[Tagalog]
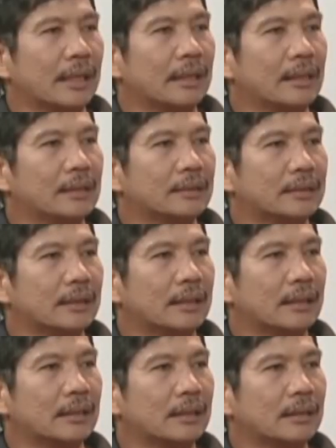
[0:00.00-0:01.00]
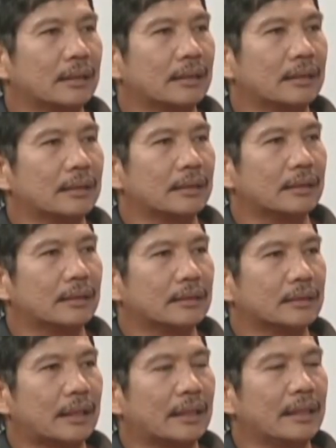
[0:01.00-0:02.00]
to oh, dahil sa
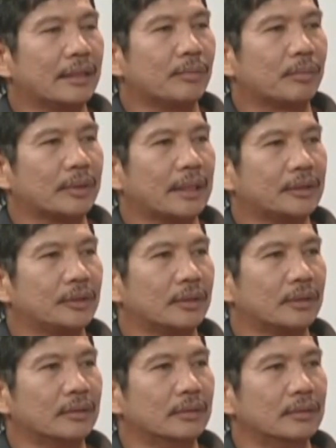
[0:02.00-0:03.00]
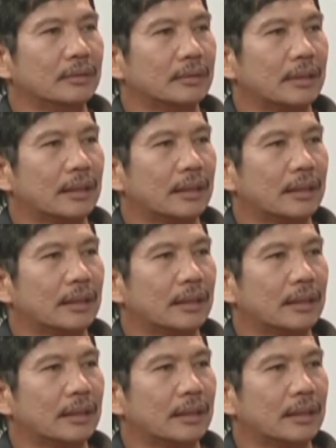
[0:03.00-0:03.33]
sarili kong protection.